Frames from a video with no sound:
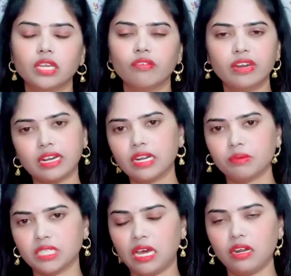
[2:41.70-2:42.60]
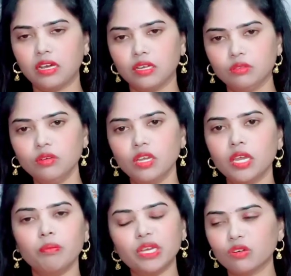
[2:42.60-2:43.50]
ఎవరు ఇక్కడ ఏం స్టార్లు కాదు
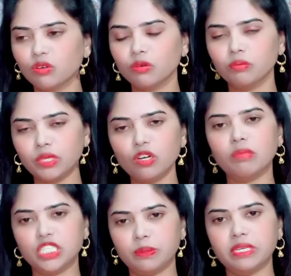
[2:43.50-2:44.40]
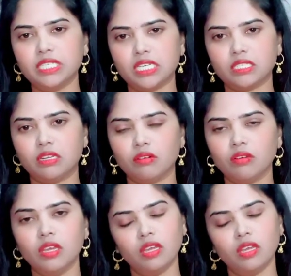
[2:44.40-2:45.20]
మీకు మీరు మంచి పని చేస్తున్నారు